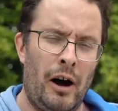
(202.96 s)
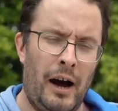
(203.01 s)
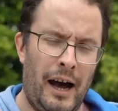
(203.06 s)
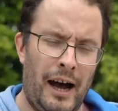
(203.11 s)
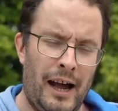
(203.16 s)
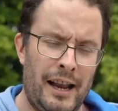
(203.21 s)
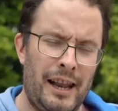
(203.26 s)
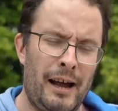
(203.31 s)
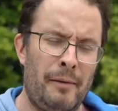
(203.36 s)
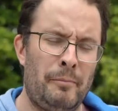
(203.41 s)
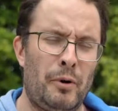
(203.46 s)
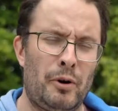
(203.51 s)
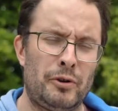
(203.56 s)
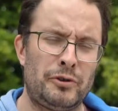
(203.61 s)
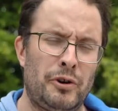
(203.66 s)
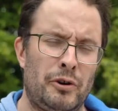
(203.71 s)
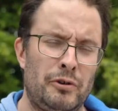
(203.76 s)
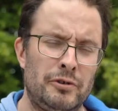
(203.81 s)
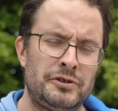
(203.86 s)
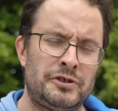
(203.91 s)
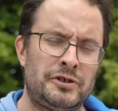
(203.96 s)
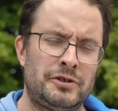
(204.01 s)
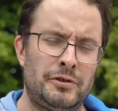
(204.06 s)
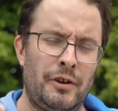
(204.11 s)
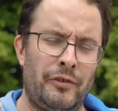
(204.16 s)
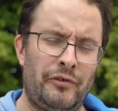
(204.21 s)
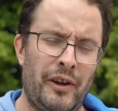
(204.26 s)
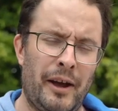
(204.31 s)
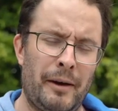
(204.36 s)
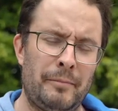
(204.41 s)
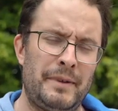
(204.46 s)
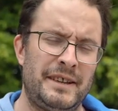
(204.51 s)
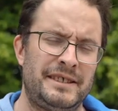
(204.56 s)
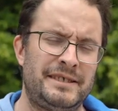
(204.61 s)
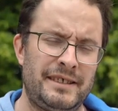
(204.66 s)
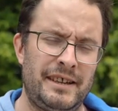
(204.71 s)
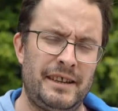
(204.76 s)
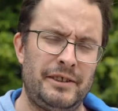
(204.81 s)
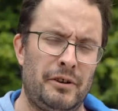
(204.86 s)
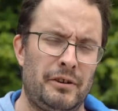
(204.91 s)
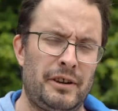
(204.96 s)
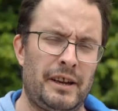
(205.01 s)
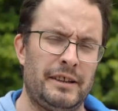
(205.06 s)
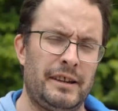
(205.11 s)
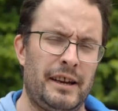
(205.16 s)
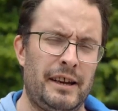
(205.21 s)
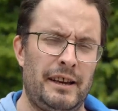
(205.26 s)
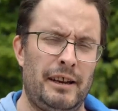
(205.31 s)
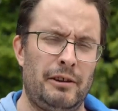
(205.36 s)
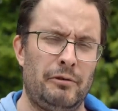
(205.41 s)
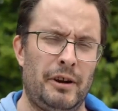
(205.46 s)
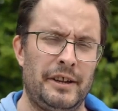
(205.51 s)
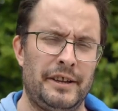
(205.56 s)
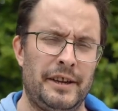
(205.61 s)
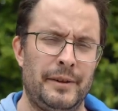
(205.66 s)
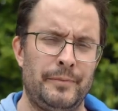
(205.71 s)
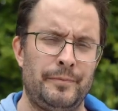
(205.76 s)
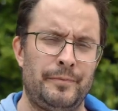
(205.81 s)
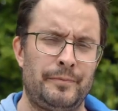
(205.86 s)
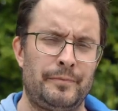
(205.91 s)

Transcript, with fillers: à l'importance de faire baisser et d'encadrer les loyers.